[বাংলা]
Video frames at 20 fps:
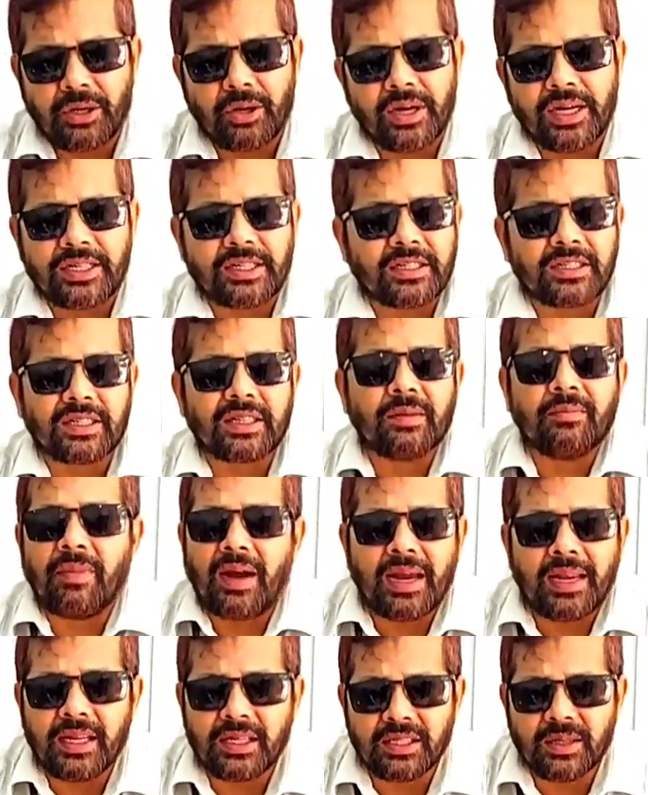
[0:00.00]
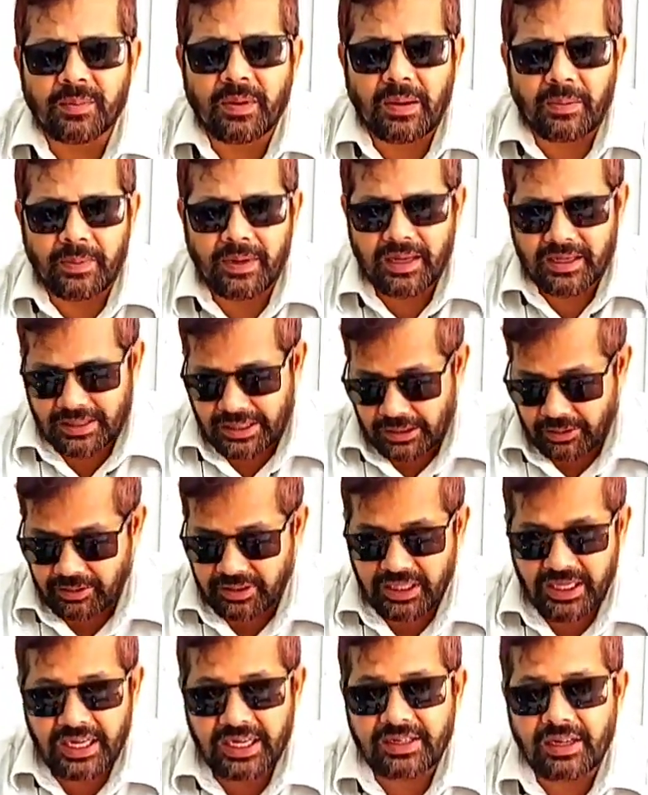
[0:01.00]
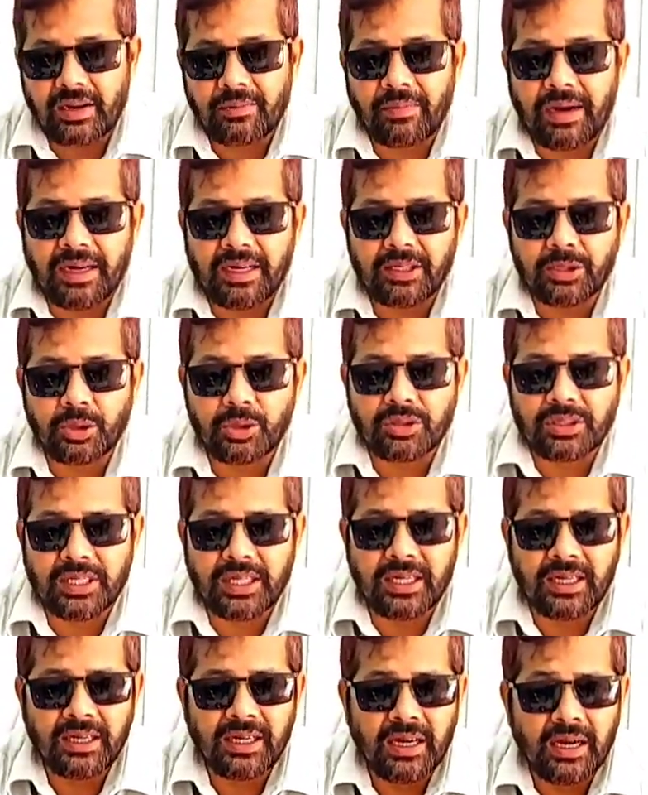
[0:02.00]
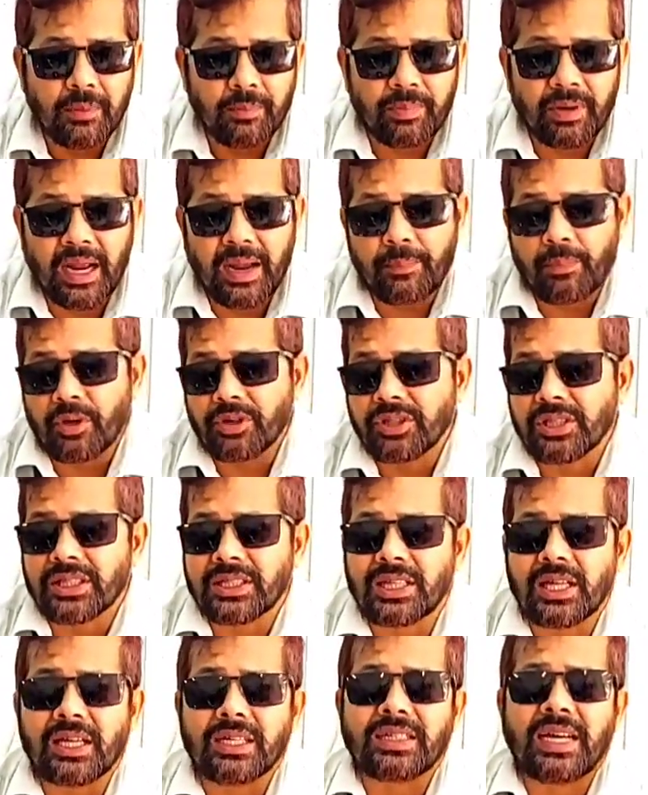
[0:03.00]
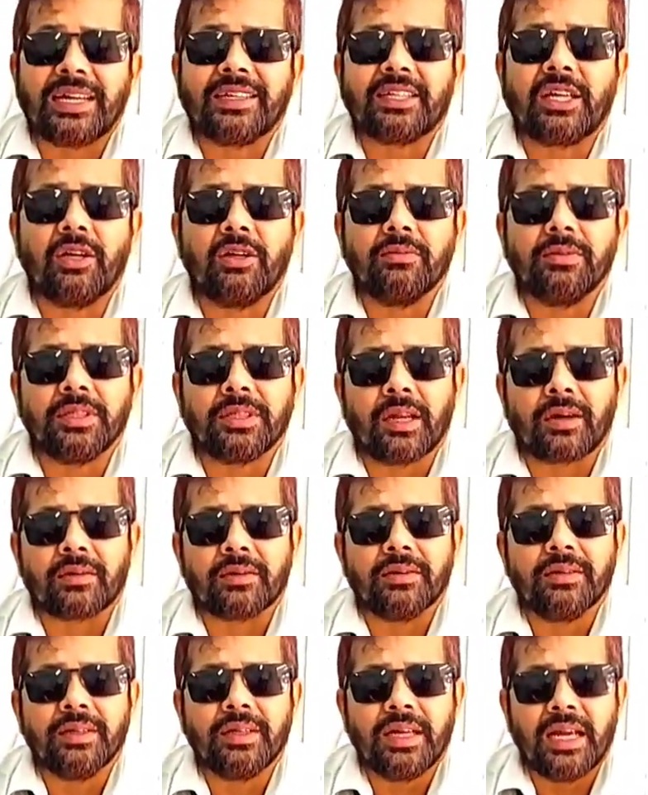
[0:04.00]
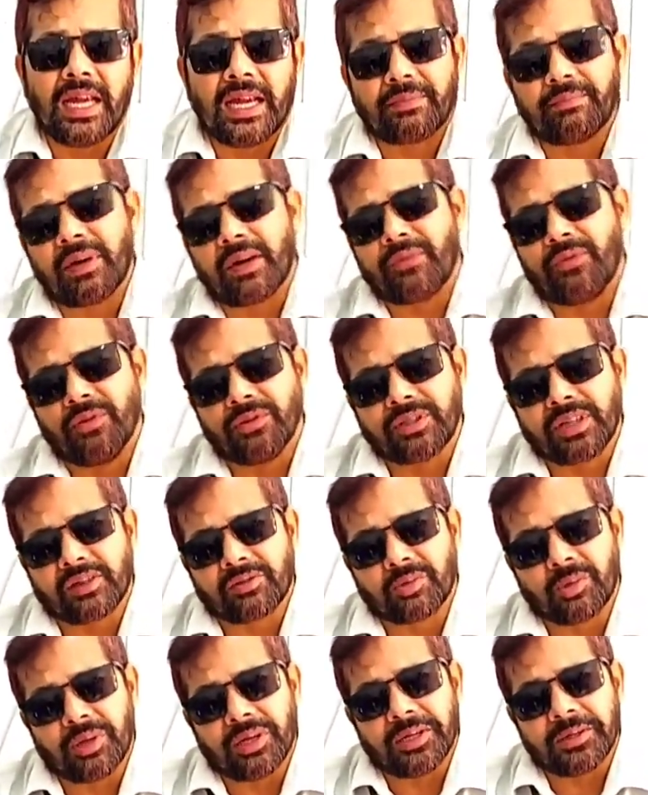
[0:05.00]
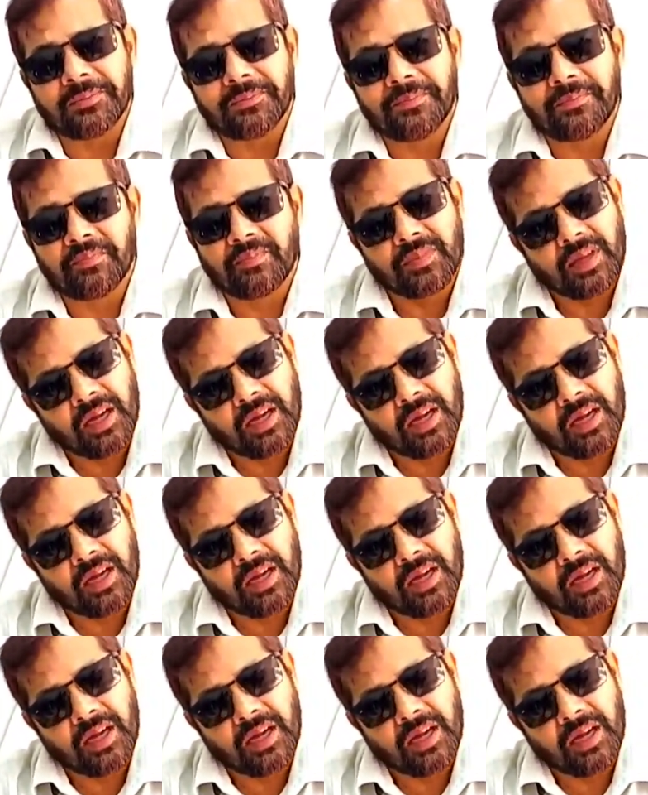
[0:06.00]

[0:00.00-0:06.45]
গাড়িও এটার সাথে মাইলেজে পারবে না কারণ এটার মাইলেজ হচ্ছে প্রায় পঞ্চাশ থেকে ষাট কিলোমিটার থেকে ষাট